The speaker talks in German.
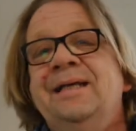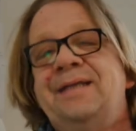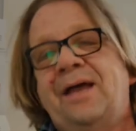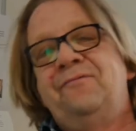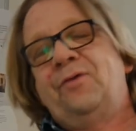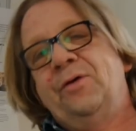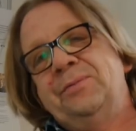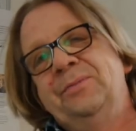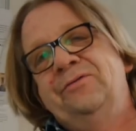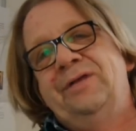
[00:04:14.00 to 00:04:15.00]
Dann freue
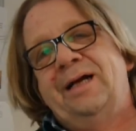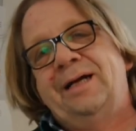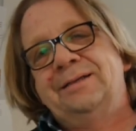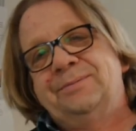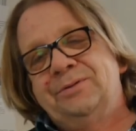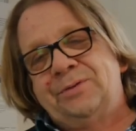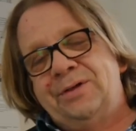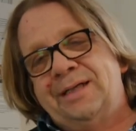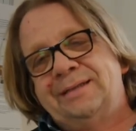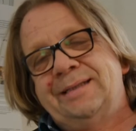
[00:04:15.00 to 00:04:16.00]
ich mich wieder ganz
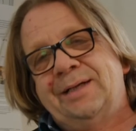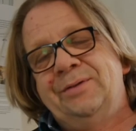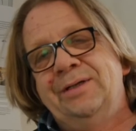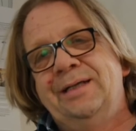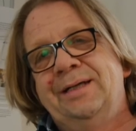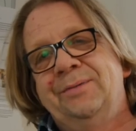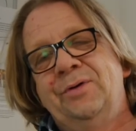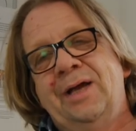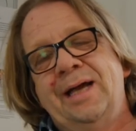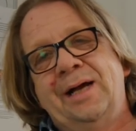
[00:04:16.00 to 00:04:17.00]
besonders. Der Kollege
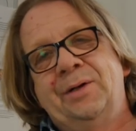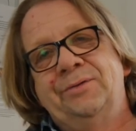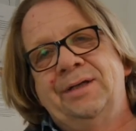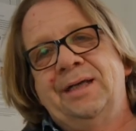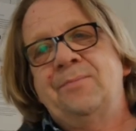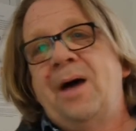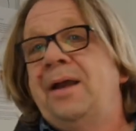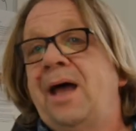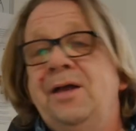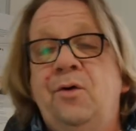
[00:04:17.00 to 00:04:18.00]
Müller-Hergel und ich
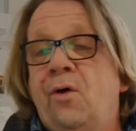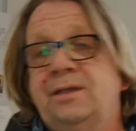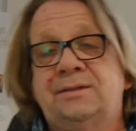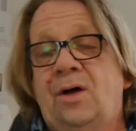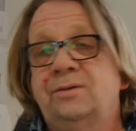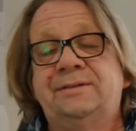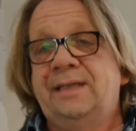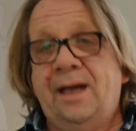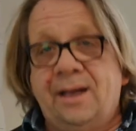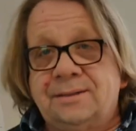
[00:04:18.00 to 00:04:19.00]
machen ein neues
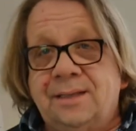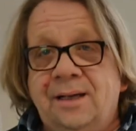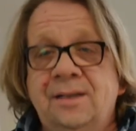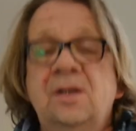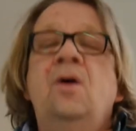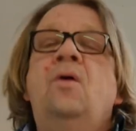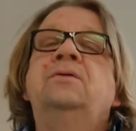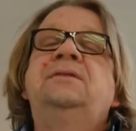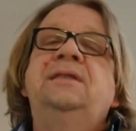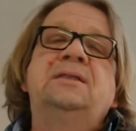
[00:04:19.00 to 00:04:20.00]
Haustheater.
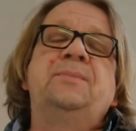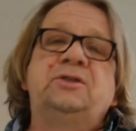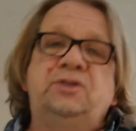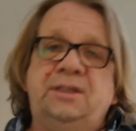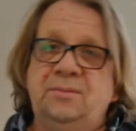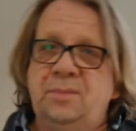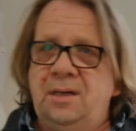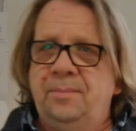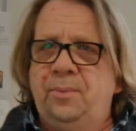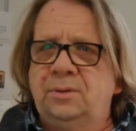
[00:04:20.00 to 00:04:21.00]
Und diesmal steht im
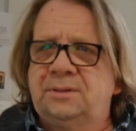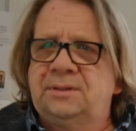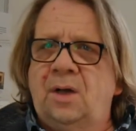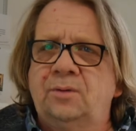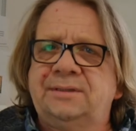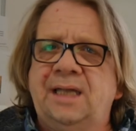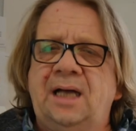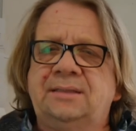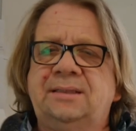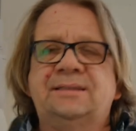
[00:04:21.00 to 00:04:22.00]
Mittelpunkt des
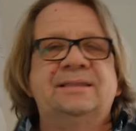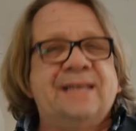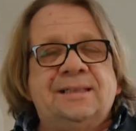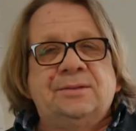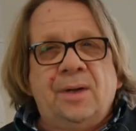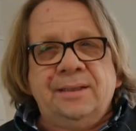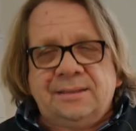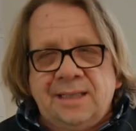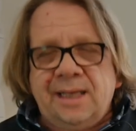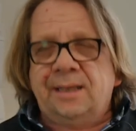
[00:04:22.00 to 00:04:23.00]
Haustheaters
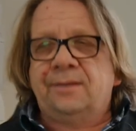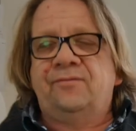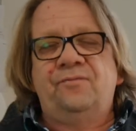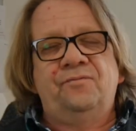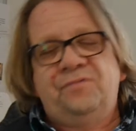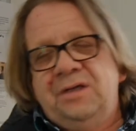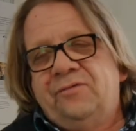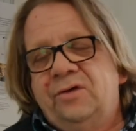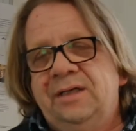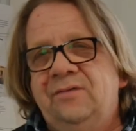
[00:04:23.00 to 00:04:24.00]
Sexualität. Viele
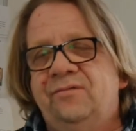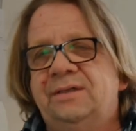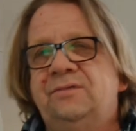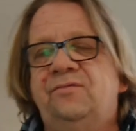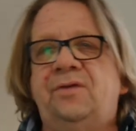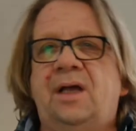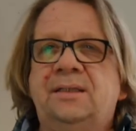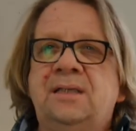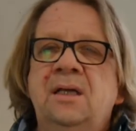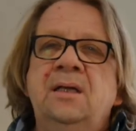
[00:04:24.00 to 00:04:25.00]
von Ihnen wissen
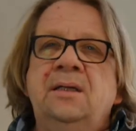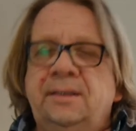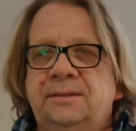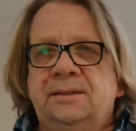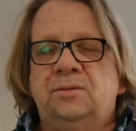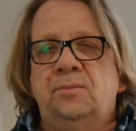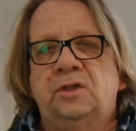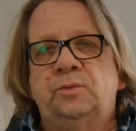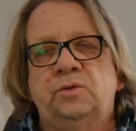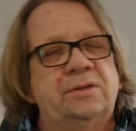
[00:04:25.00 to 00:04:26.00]
vielleicht, dass ich zum
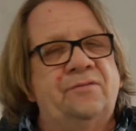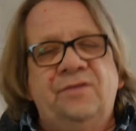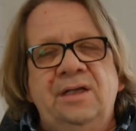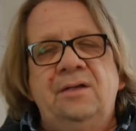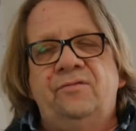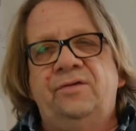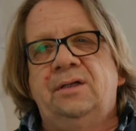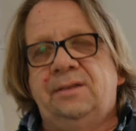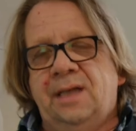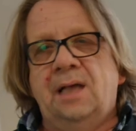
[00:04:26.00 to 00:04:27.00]
Beispiel schon seit vielen,
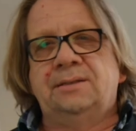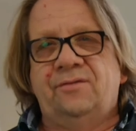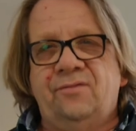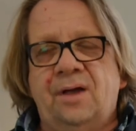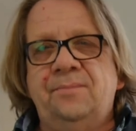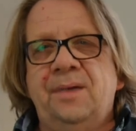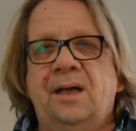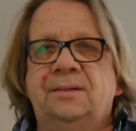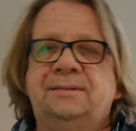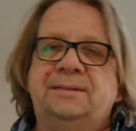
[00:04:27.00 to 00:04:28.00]
vielen Jahren, seit weit
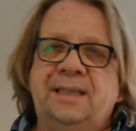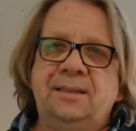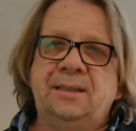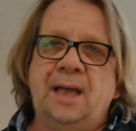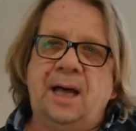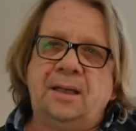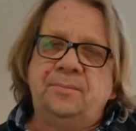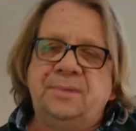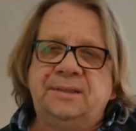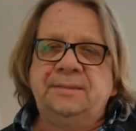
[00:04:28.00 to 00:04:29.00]
mehr als zehn
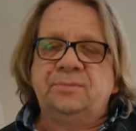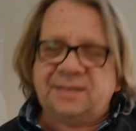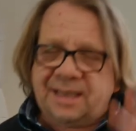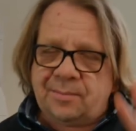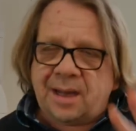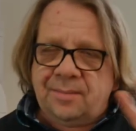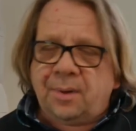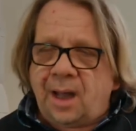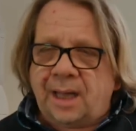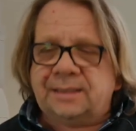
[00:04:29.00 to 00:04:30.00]
Jahren mit diesem Thema im
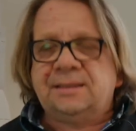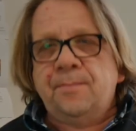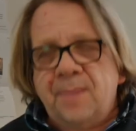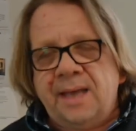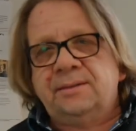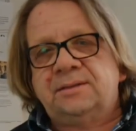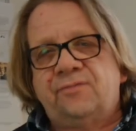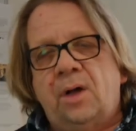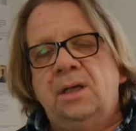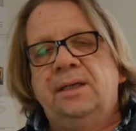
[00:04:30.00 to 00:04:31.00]
Bereich Demenz
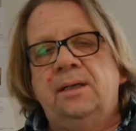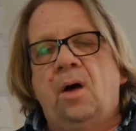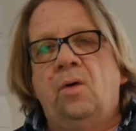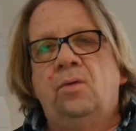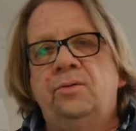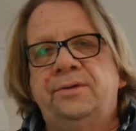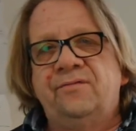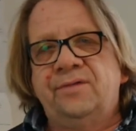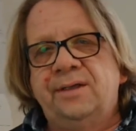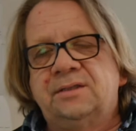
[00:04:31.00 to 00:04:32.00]
vor allen Dingen auch
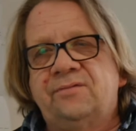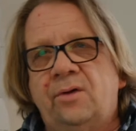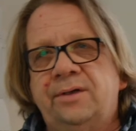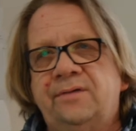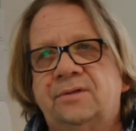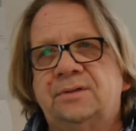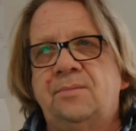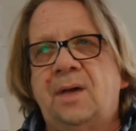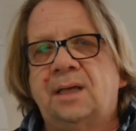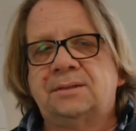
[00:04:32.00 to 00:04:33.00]
unterwegs war und etwas
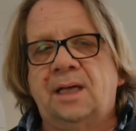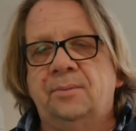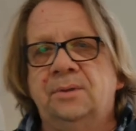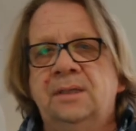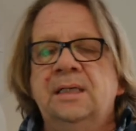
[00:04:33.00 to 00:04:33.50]
gemacht habe.